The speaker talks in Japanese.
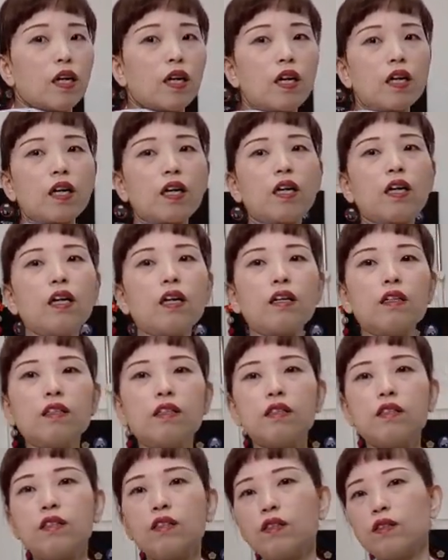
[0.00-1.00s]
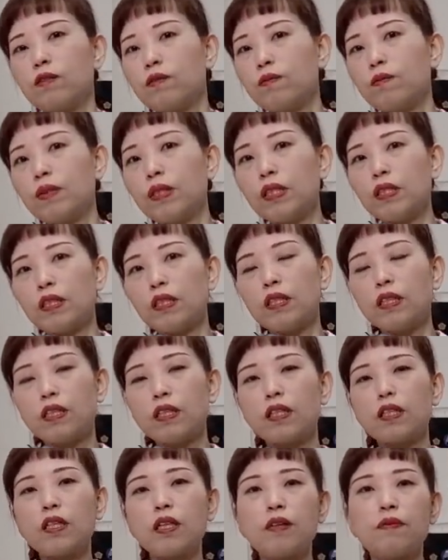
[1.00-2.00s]
赤がピッて出
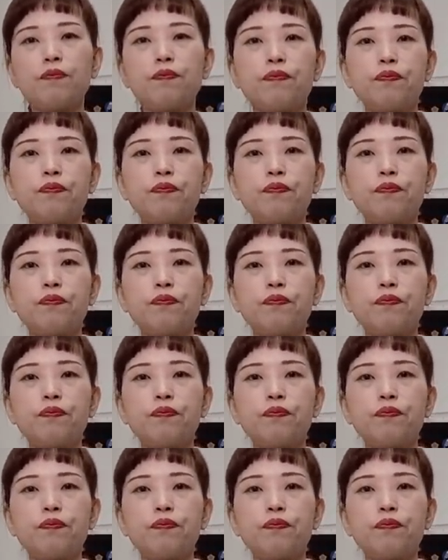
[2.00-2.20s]
てて、